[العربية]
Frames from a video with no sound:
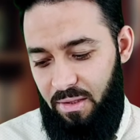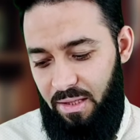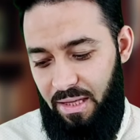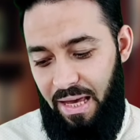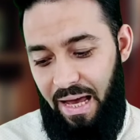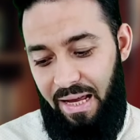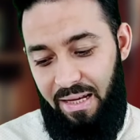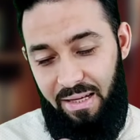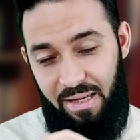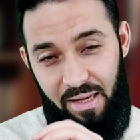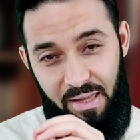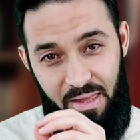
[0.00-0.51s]

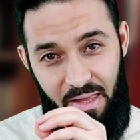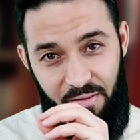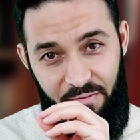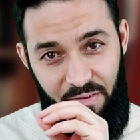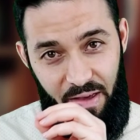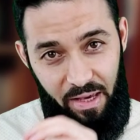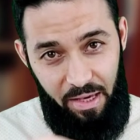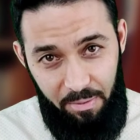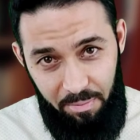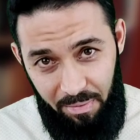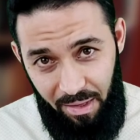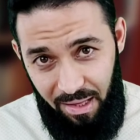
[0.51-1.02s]
يعني إذا
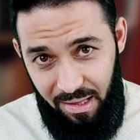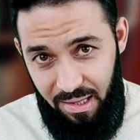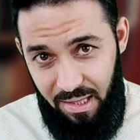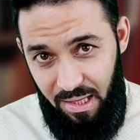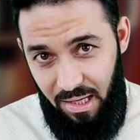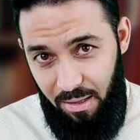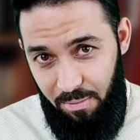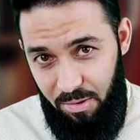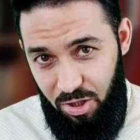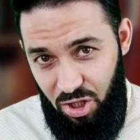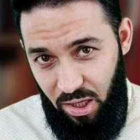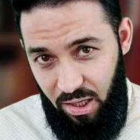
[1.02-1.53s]
فهمنا
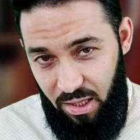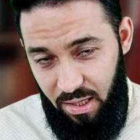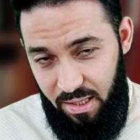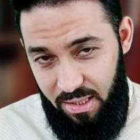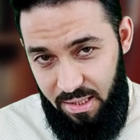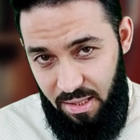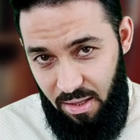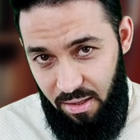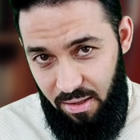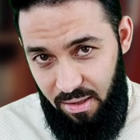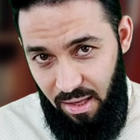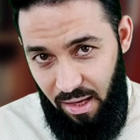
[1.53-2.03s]
الدين بشكل
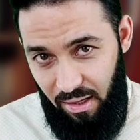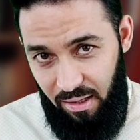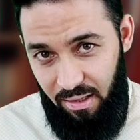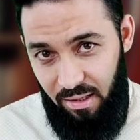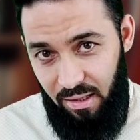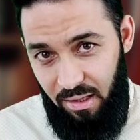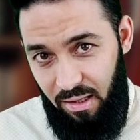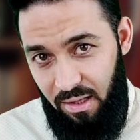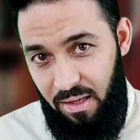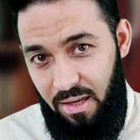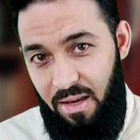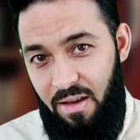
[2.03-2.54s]

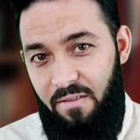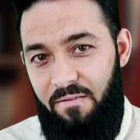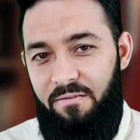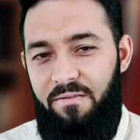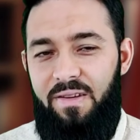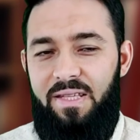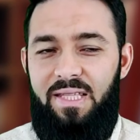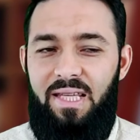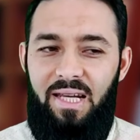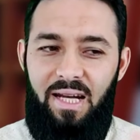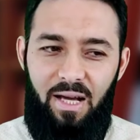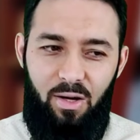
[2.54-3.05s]
دقيق
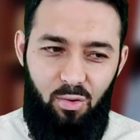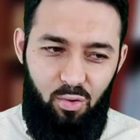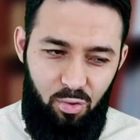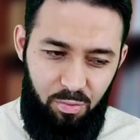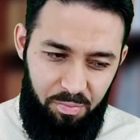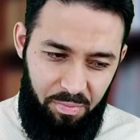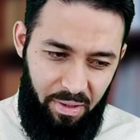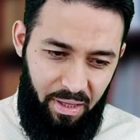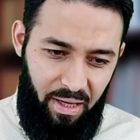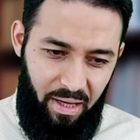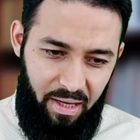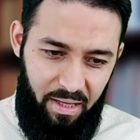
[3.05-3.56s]

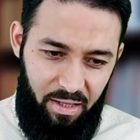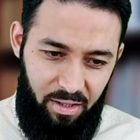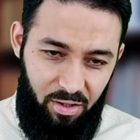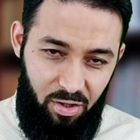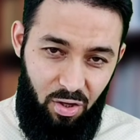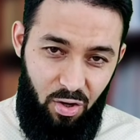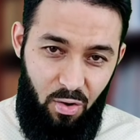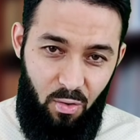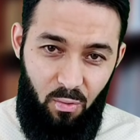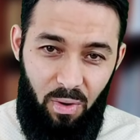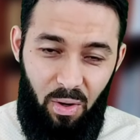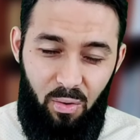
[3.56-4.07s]
فسنكون بخير
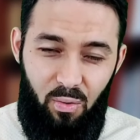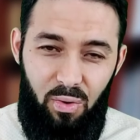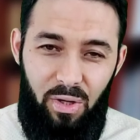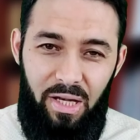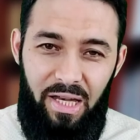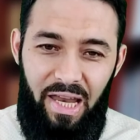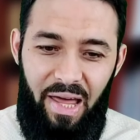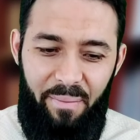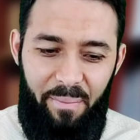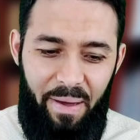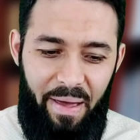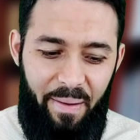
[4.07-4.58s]

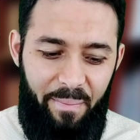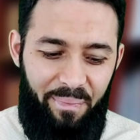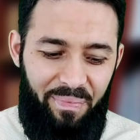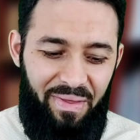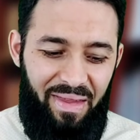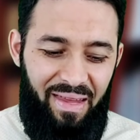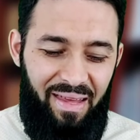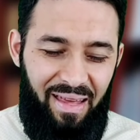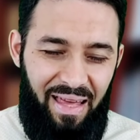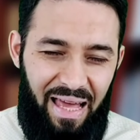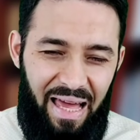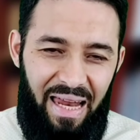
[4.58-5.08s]
وكلما
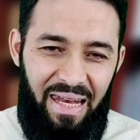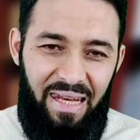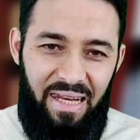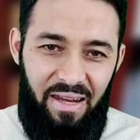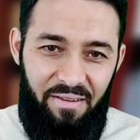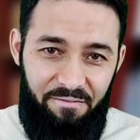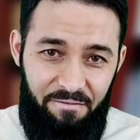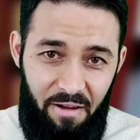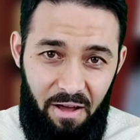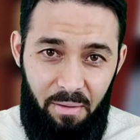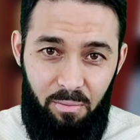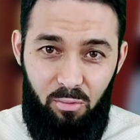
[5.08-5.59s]

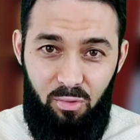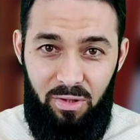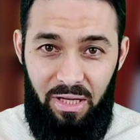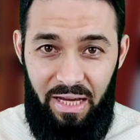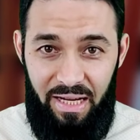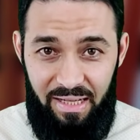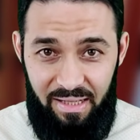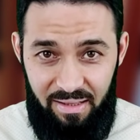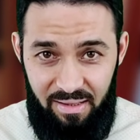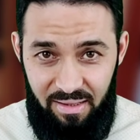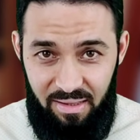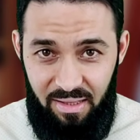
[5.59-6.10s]
قل
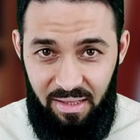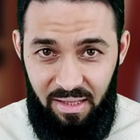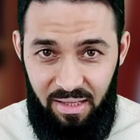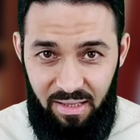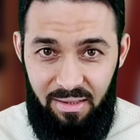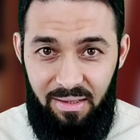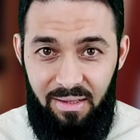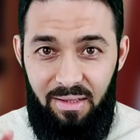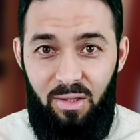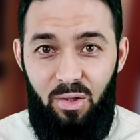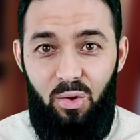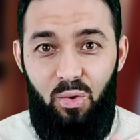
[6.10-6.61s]
فهمنا
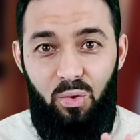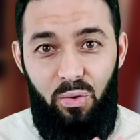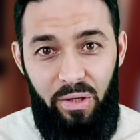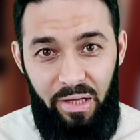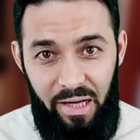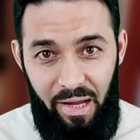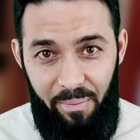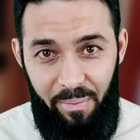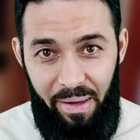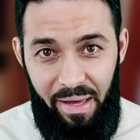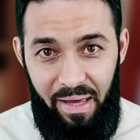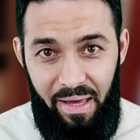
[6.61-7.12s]
للدين
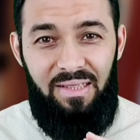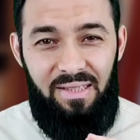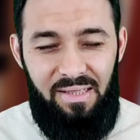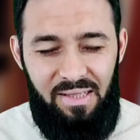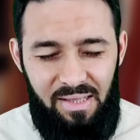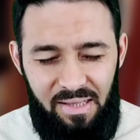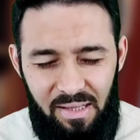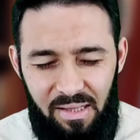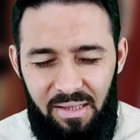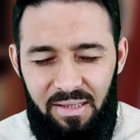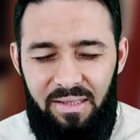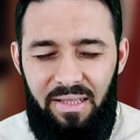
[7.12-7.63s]
كلما
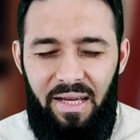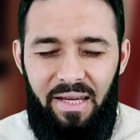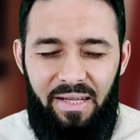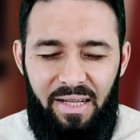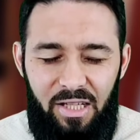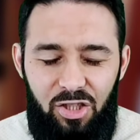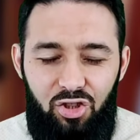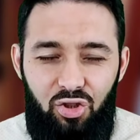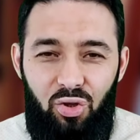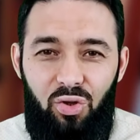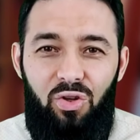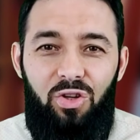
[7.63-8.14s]
صرنا
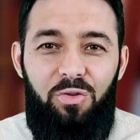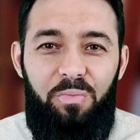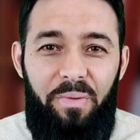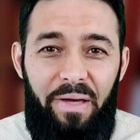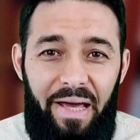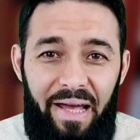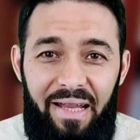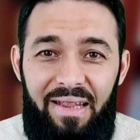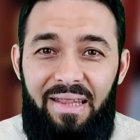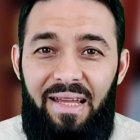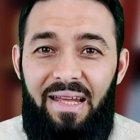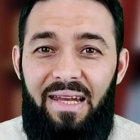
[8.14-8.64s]
نشعر
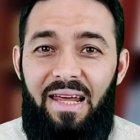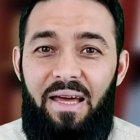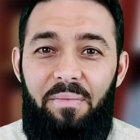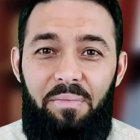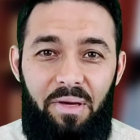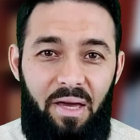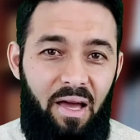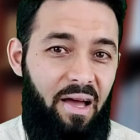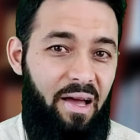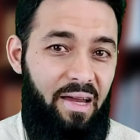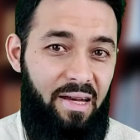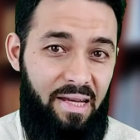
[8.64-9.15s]
بأننا
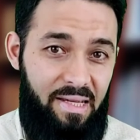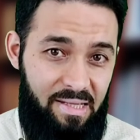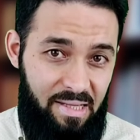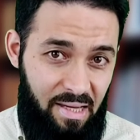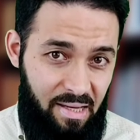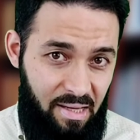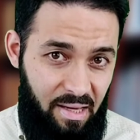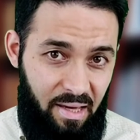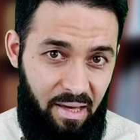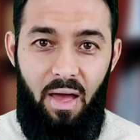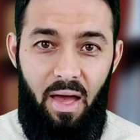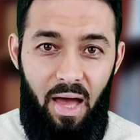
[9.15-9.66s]
بحالة
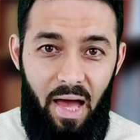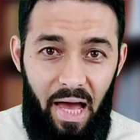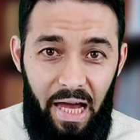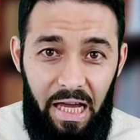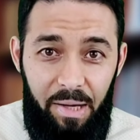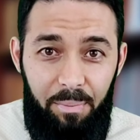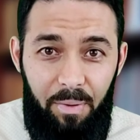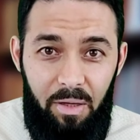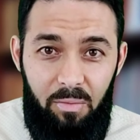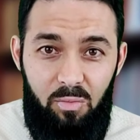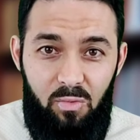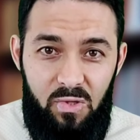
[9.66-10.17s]
سيئة
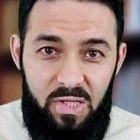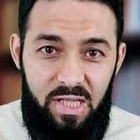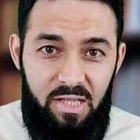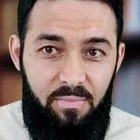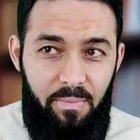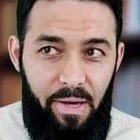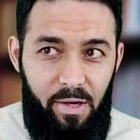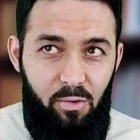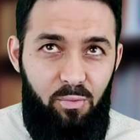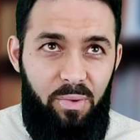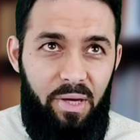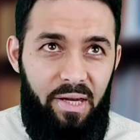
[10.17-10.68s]
أكبر
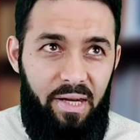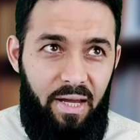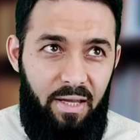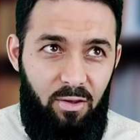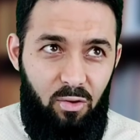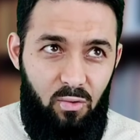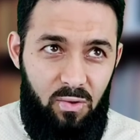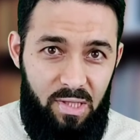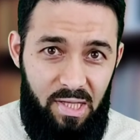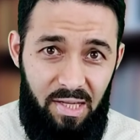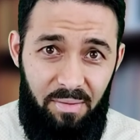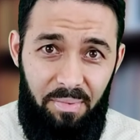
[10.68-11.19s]
مصيبة يمكن أن
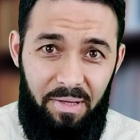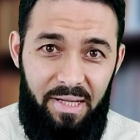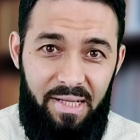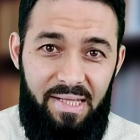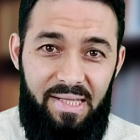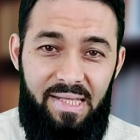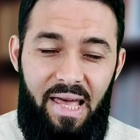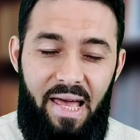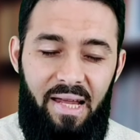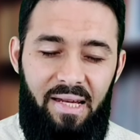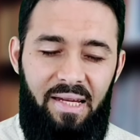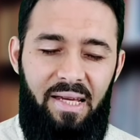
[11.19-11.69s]
تصيب
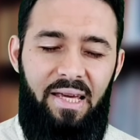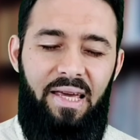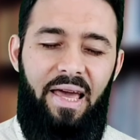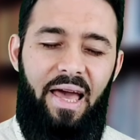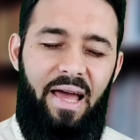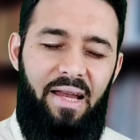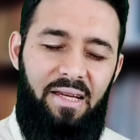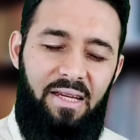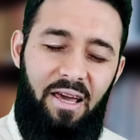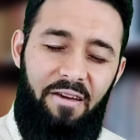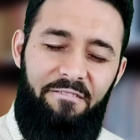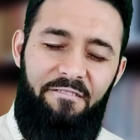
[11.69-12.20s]
الإنسان
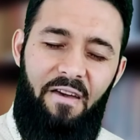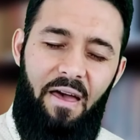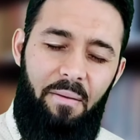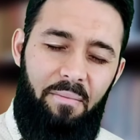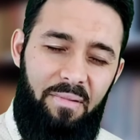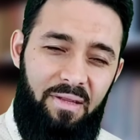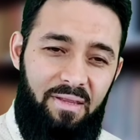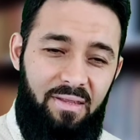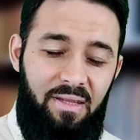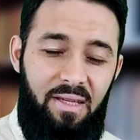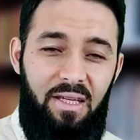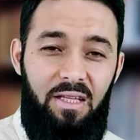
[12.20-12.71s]
هي أن
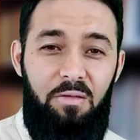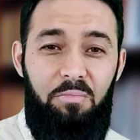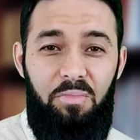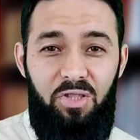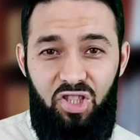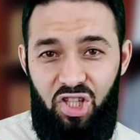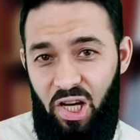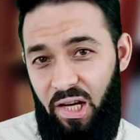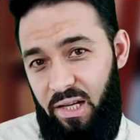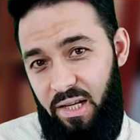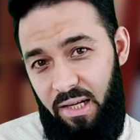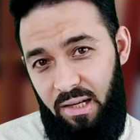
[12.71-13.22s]
يفهم الدين
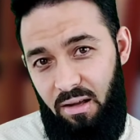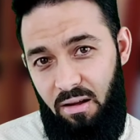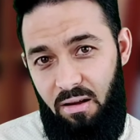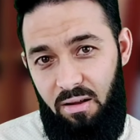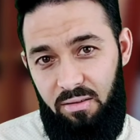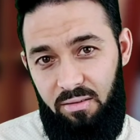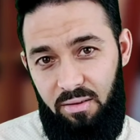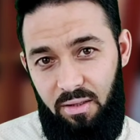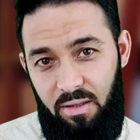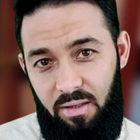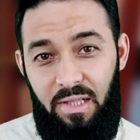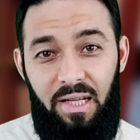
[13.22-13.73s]
بشكل
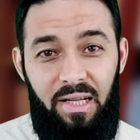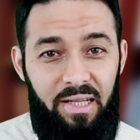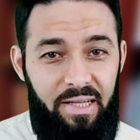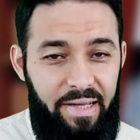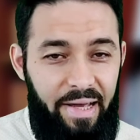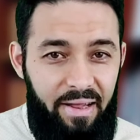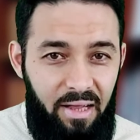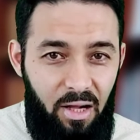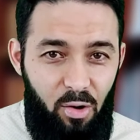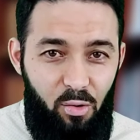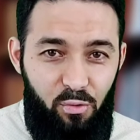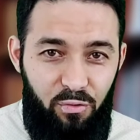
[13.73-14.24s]
خاطئ
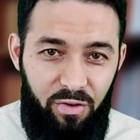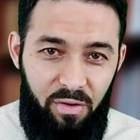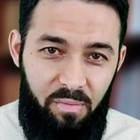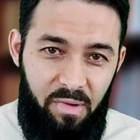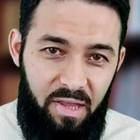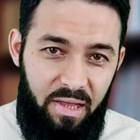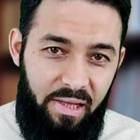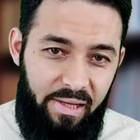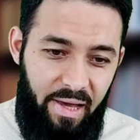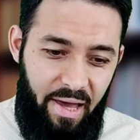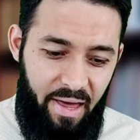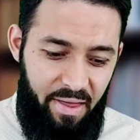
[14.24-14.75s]
لأنه في
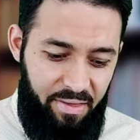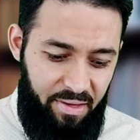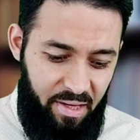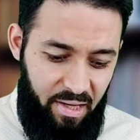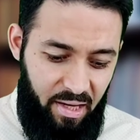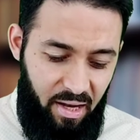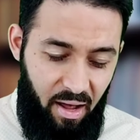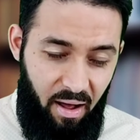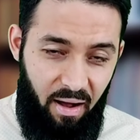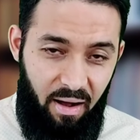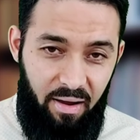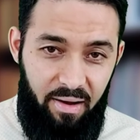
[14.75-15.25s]
مثل هذه
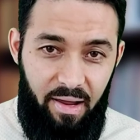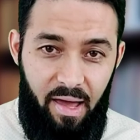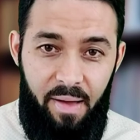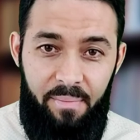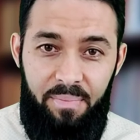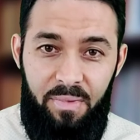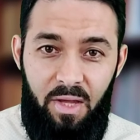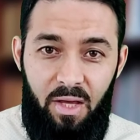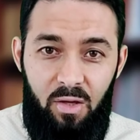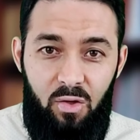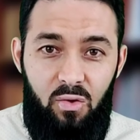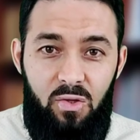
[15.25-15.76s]
الحالة
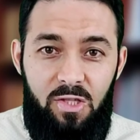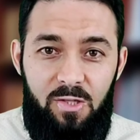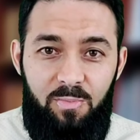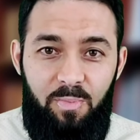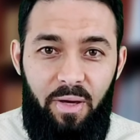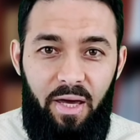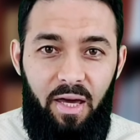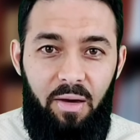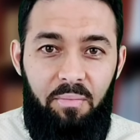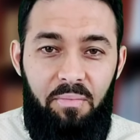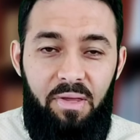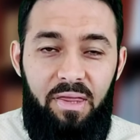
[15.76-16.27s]

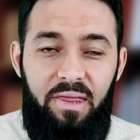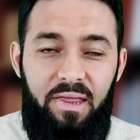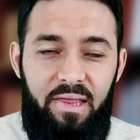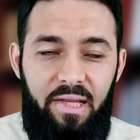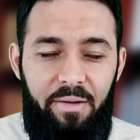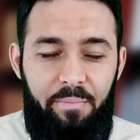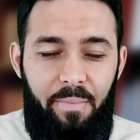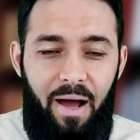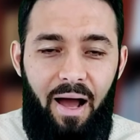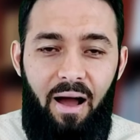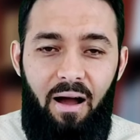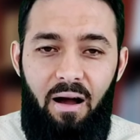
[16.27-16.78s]
يصبح مثل
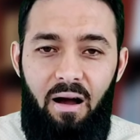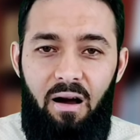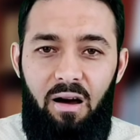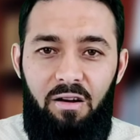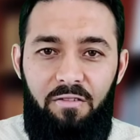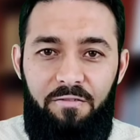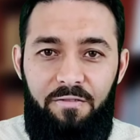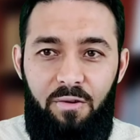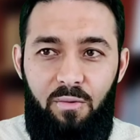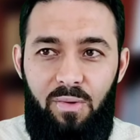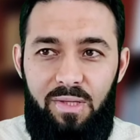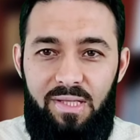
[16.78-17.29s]
البحار
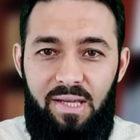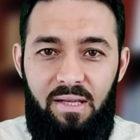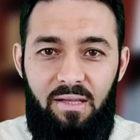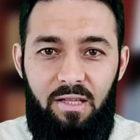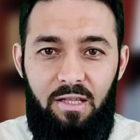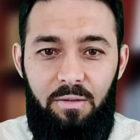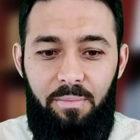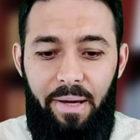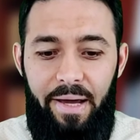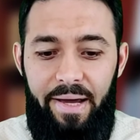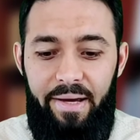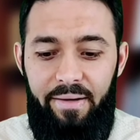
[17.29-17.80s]
في وسط
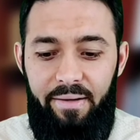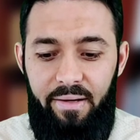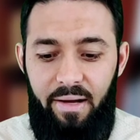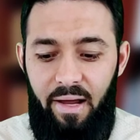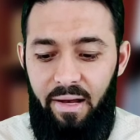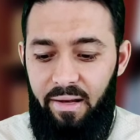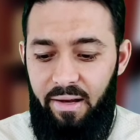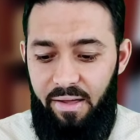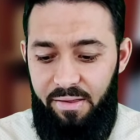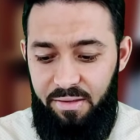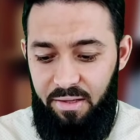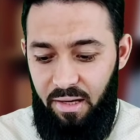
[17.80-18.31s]
البحر
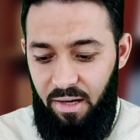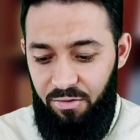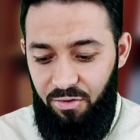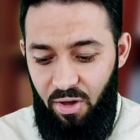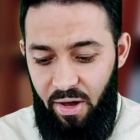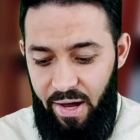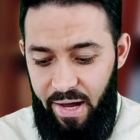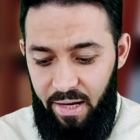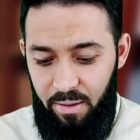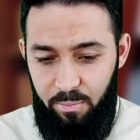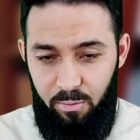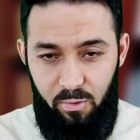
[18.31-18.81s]
الذي
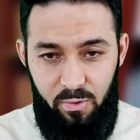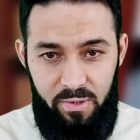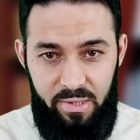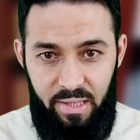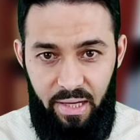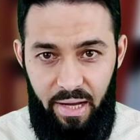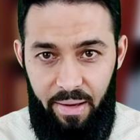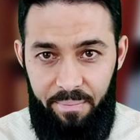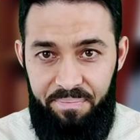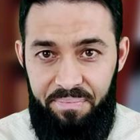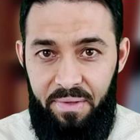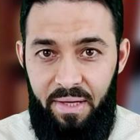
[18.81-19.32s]
أضاع
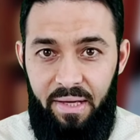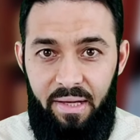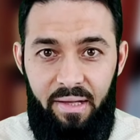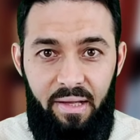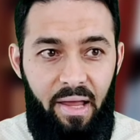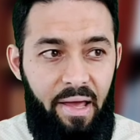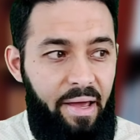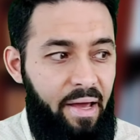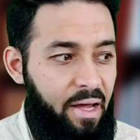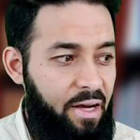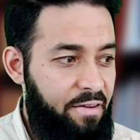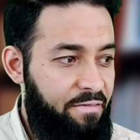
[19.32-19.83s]
البوصلة
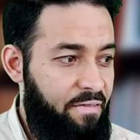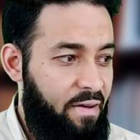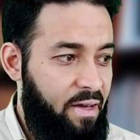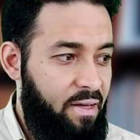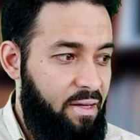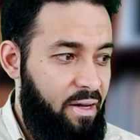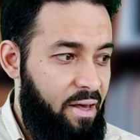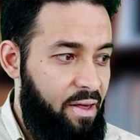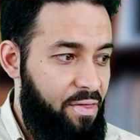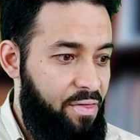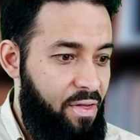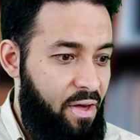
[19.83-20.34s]
لا يعرف
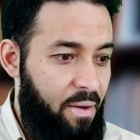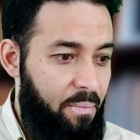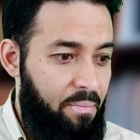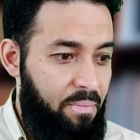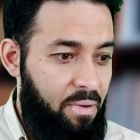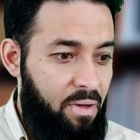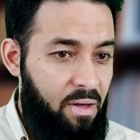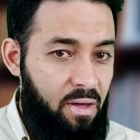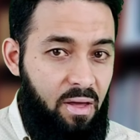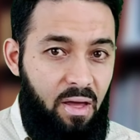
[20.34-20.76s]
أين يذهب